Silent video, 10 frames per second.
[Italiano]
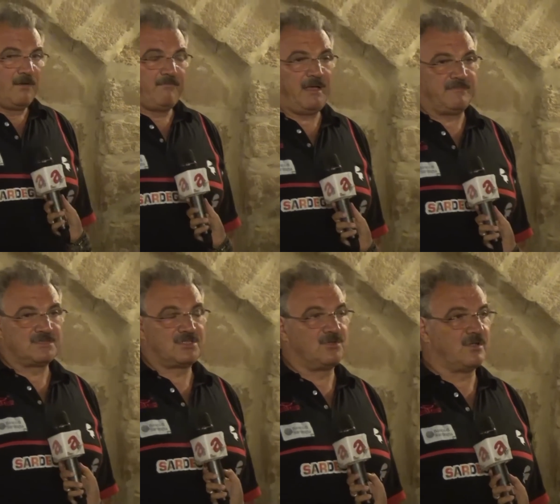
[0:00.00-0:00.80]
Beh,
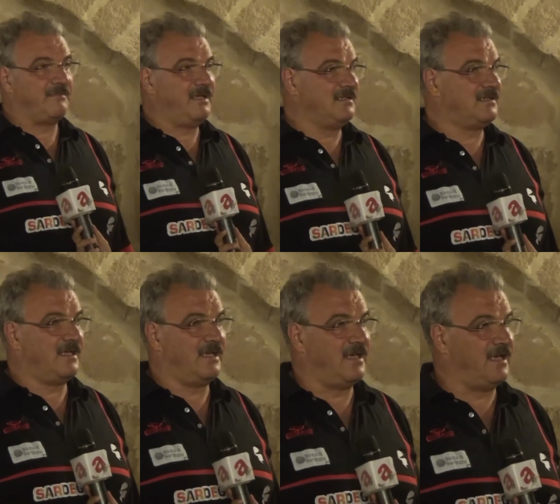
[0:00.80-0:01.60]

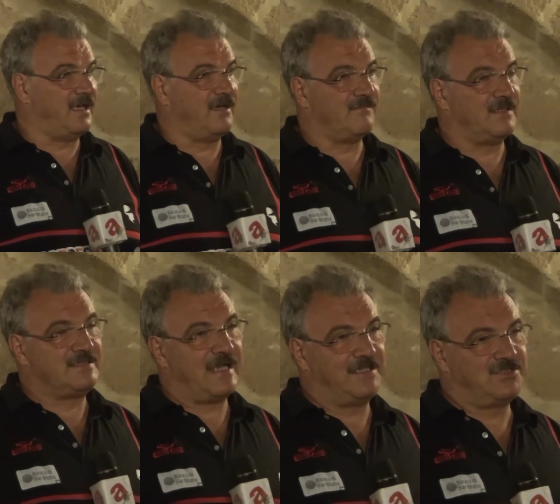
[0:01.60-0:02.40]
sicuramente è un
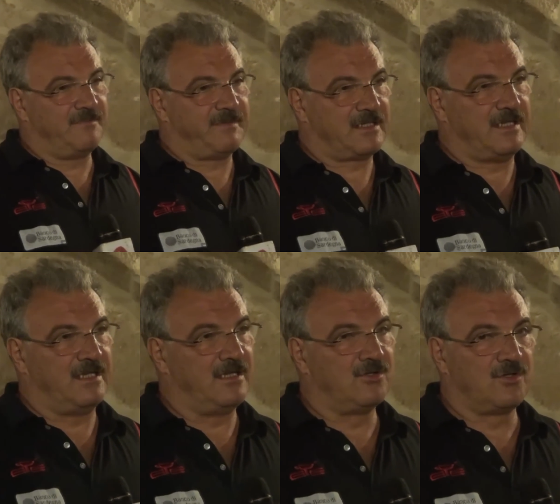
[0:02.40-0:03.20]
vantaggio perché
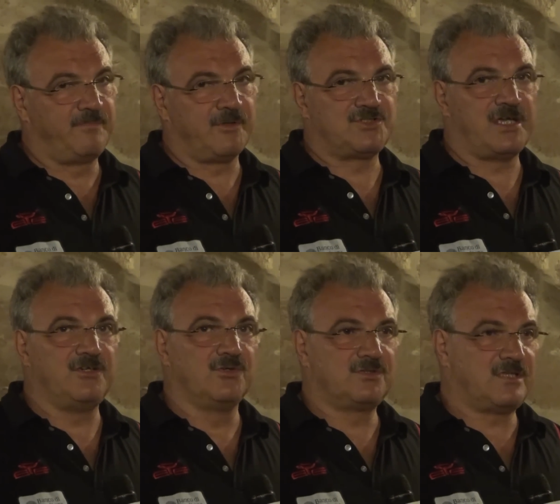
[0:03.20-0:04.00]
il gruppo ci
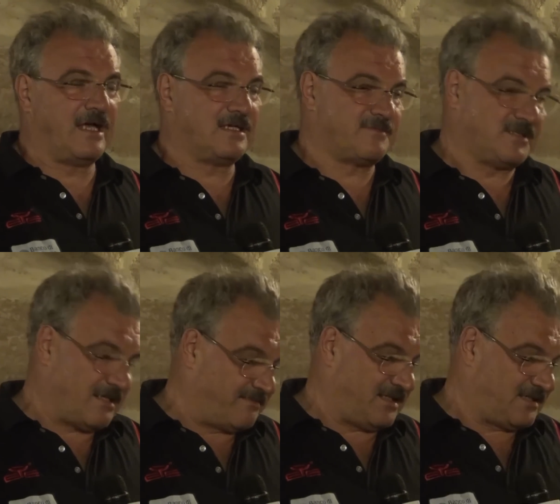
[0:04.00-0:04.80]
aiuta,
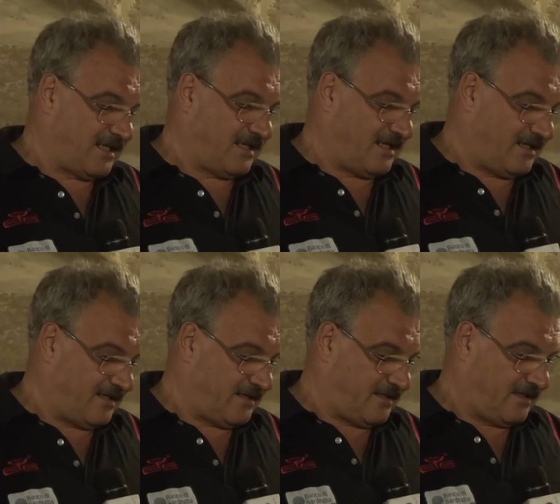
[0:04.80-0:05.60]
specialmente
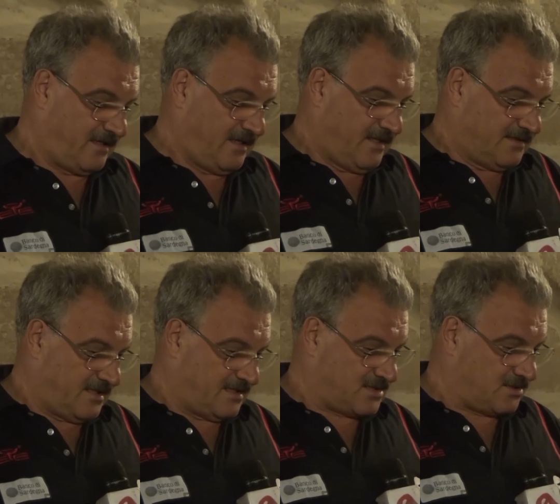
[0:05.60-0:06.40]
nelle,
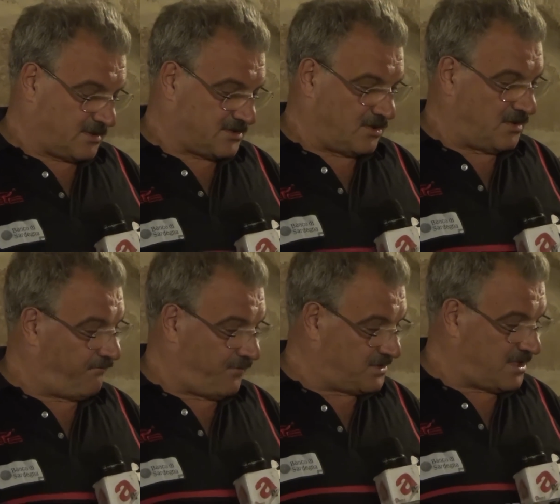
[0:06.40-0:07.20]
nelle, situazioni
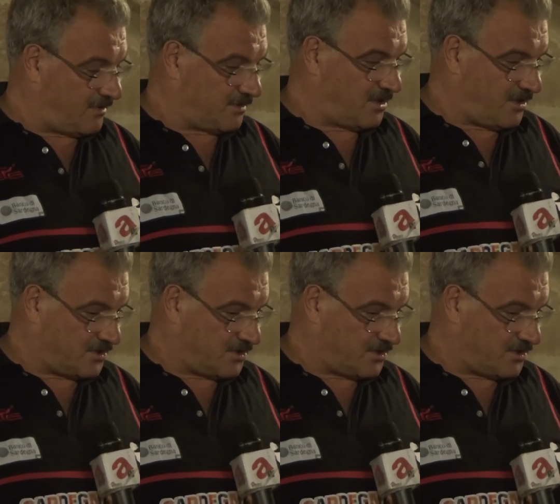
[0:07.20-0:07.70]
difficili, quando le